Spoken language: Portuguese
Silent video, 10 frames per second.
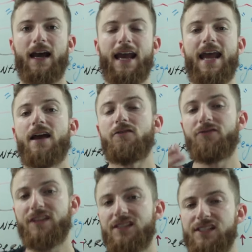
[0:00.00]
é,
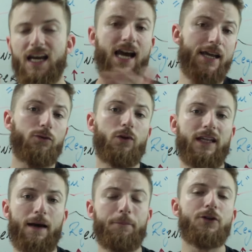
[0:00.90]
vise a
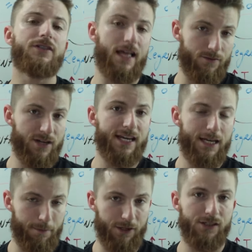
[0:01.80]
retornar para o estado de
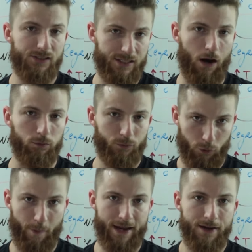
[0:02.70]
equilíbrio inicial,
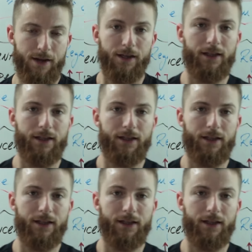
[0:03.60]
tudo bem?